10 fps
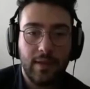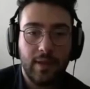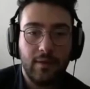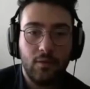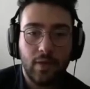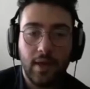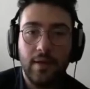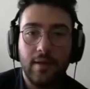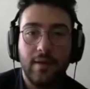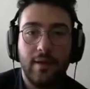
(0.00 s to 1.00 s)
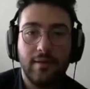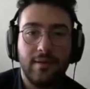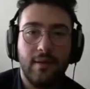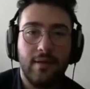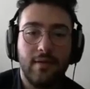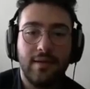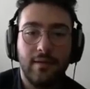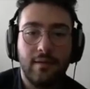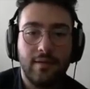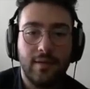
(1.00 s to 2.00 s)
gerek yok. En iyi e,
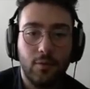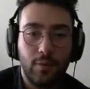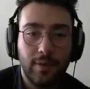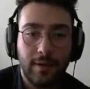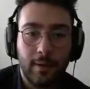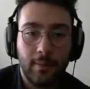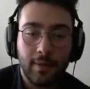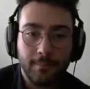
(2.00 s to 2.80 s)
saldırı savunmadır abi.